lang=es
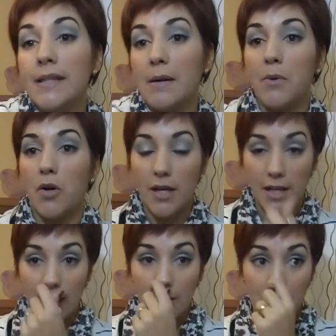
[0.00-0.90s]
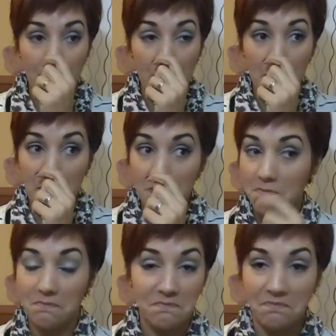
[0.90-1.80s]
Tampoco es que he comprado
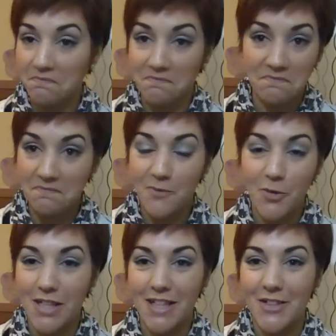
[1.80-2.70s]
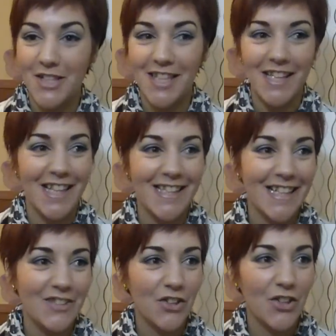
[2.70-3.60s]
muchas cosas,
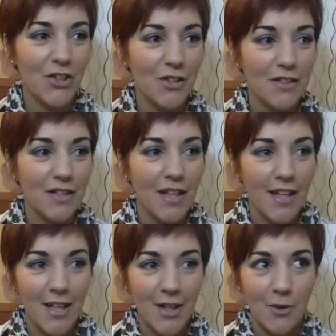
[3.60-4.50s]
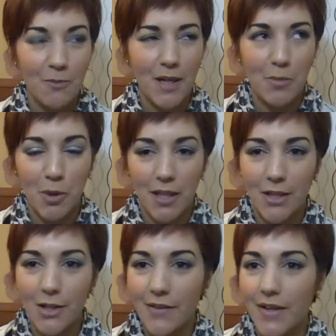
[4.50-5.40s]
intento comprar
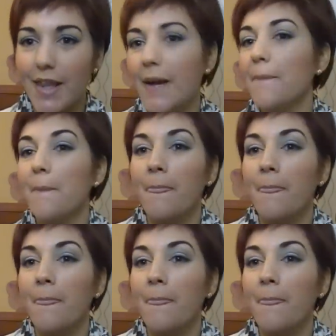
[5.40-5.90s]
poquito, la verdad.